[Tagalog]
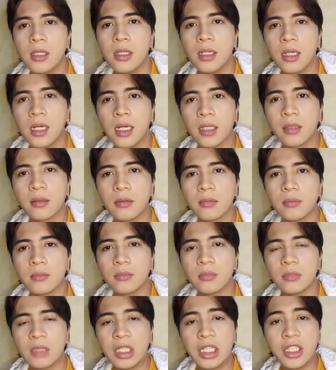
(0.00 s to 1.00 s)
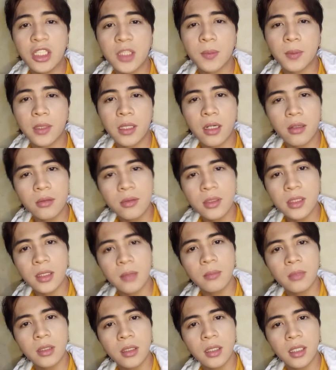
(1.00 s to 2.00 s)
At na-inspire ako sa
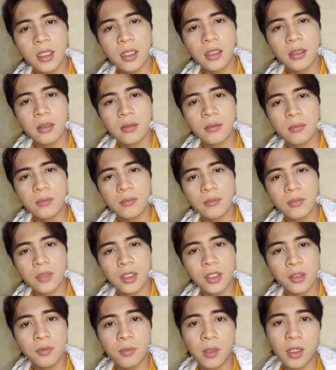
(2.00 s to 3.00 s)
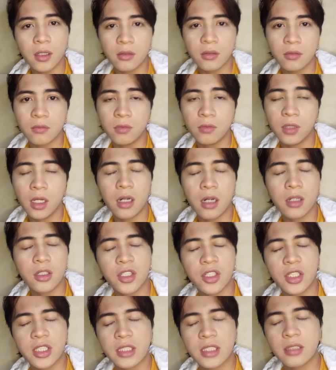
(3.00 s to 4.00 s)
mga ibang
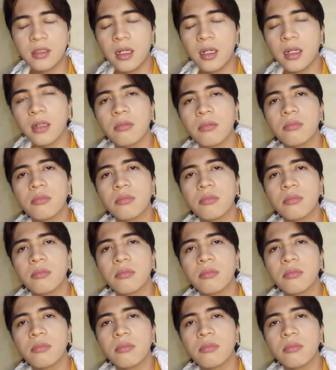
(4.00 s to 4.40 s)
vloggers na